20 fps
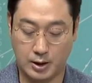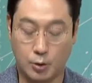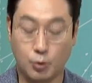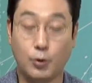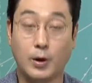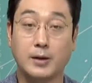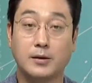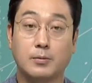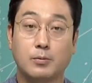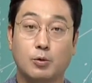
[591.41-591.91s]

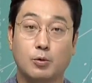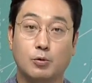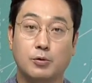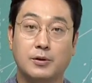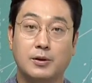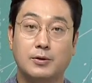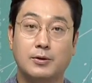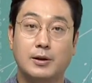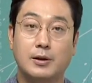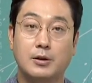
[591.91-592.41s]
관심도
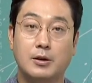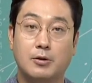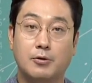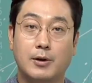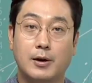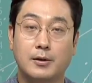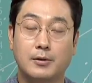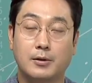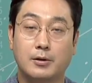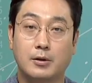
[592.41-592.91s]
친환경
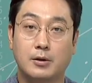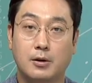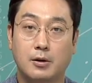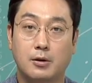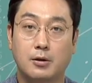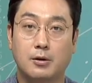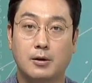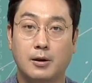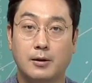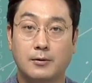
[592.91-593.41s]

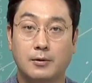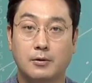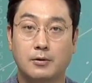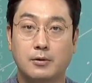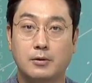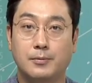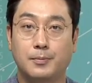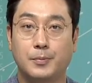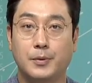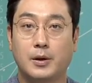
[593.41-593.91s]

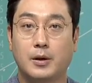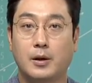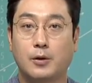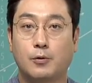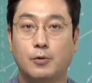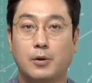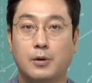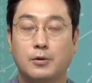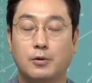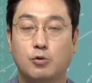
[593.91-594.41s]
관련해서는
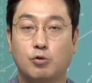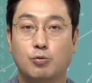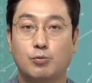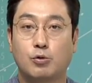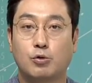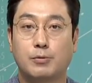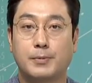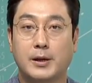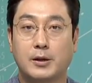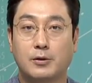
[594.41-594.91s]
계속해서
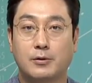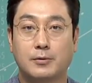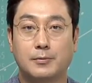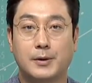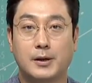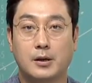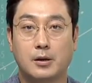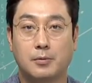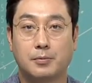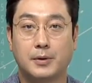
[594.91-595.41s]
주목을 받을
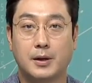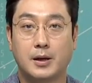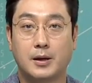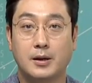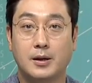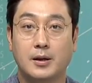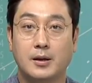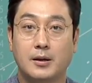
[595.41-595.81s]
수밖에 없다.